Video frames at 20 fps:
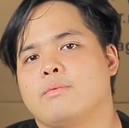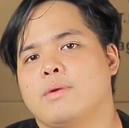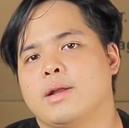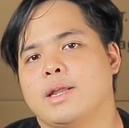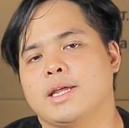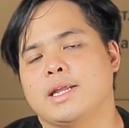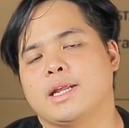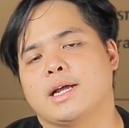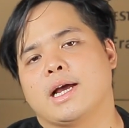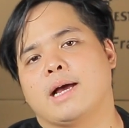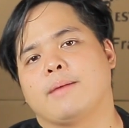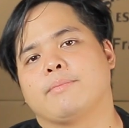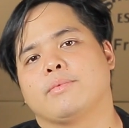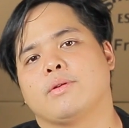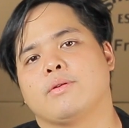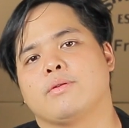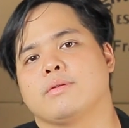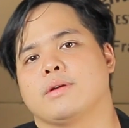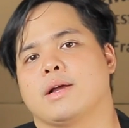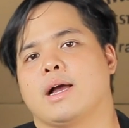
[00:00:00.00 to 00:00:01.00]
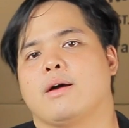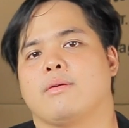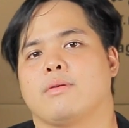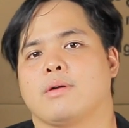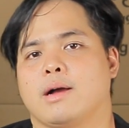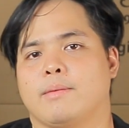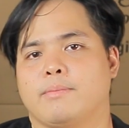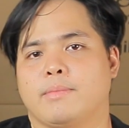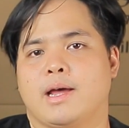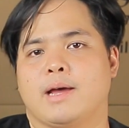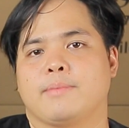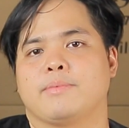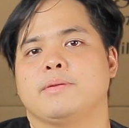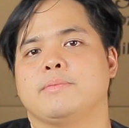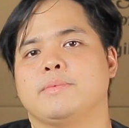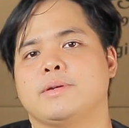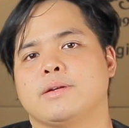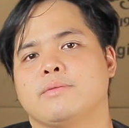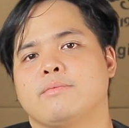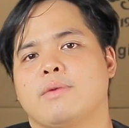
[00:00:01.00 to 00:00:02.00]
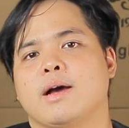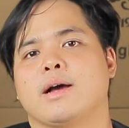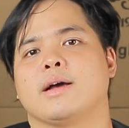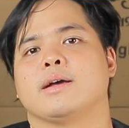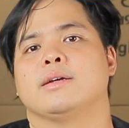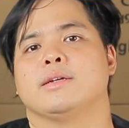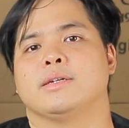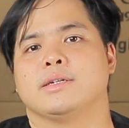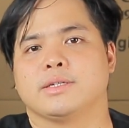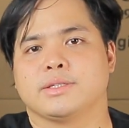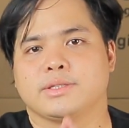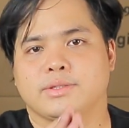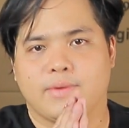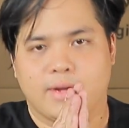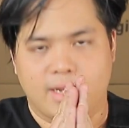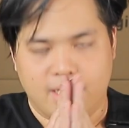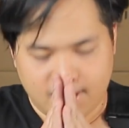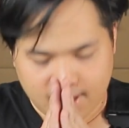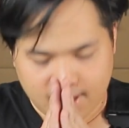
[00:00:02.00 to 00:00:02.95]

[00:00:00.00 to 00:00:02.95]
วันนี้นะครับต้องกล่าวคำลาเพื่อนๆว่าสวัส